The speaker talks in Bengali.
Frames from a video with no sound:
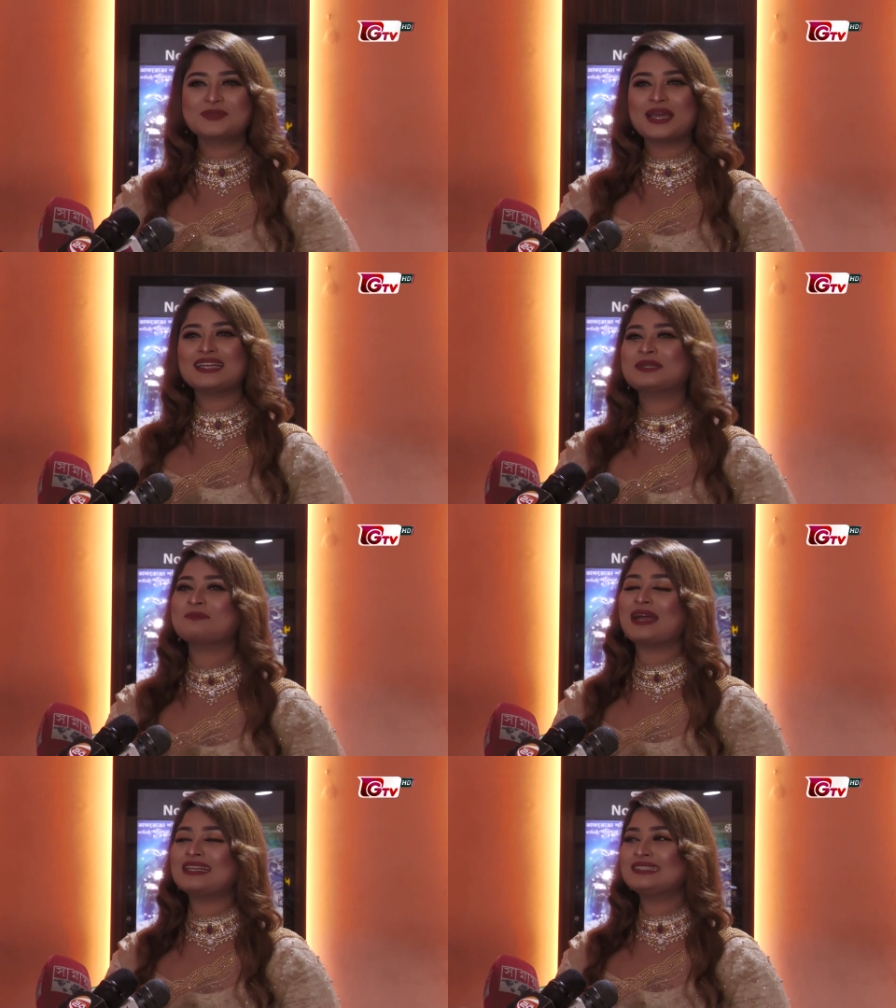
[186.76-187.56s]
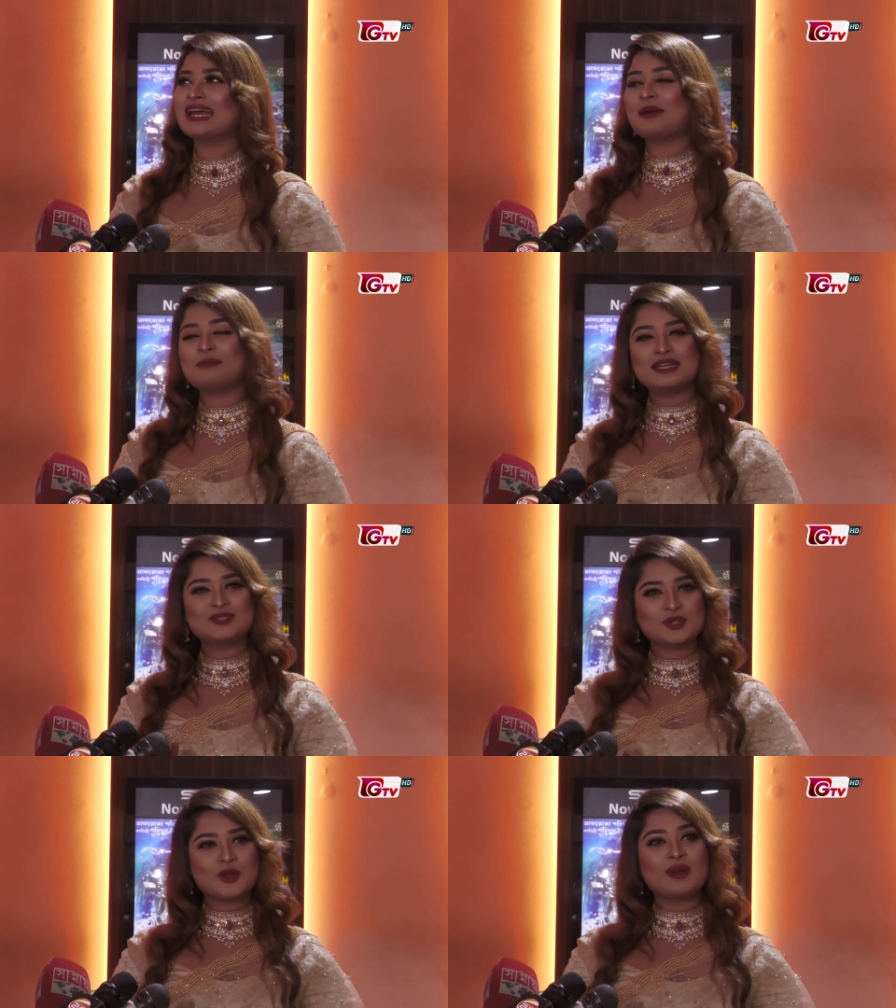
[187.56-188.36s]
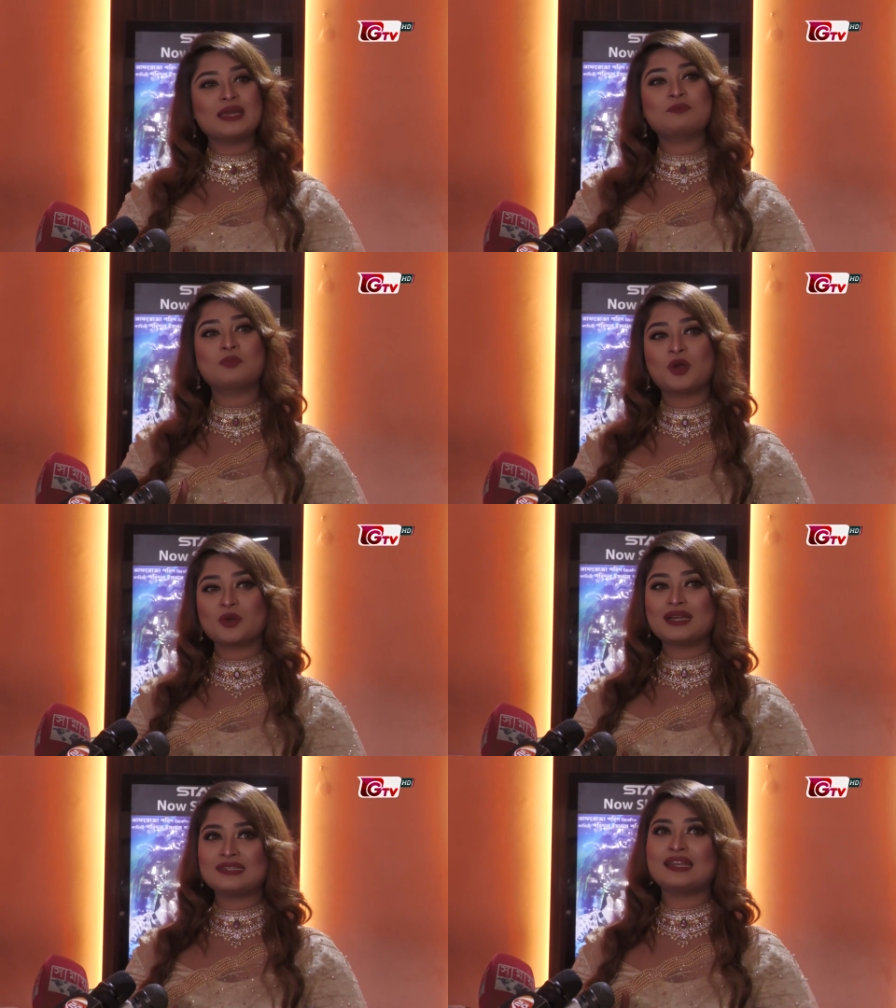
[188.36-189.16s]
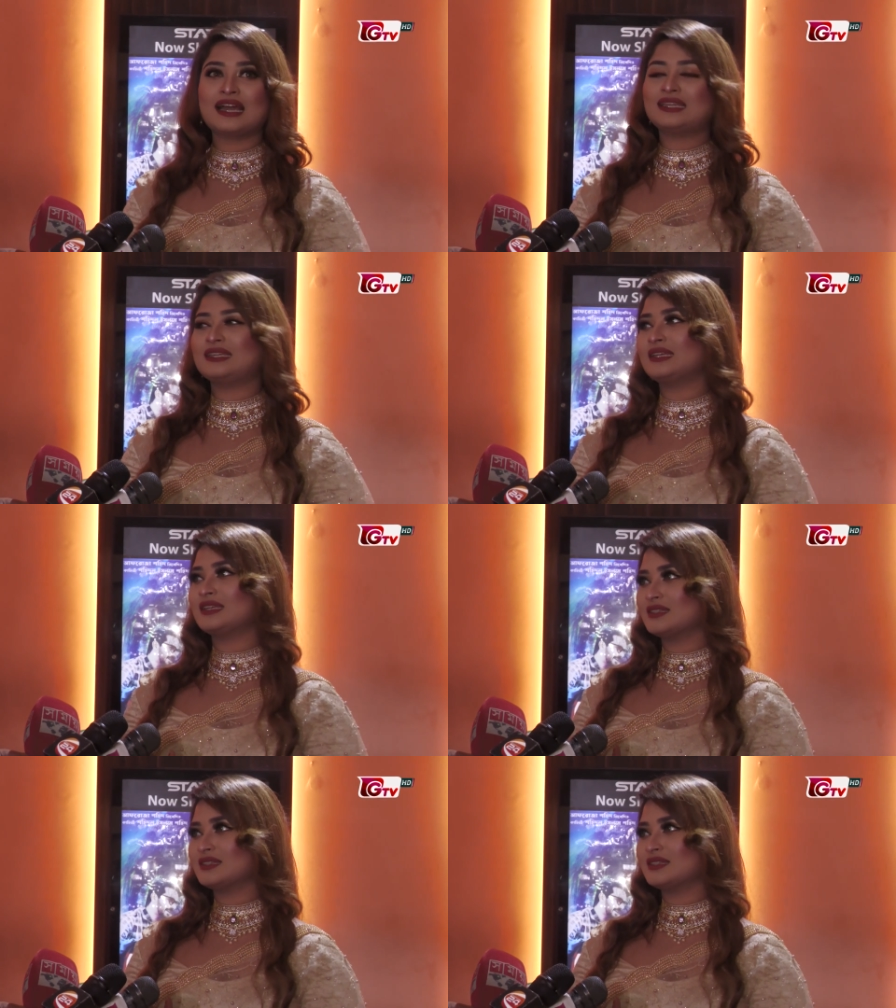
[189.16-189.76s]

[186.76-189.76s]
দু হাজার আমার জন্য অনেক বড় একটা লাকি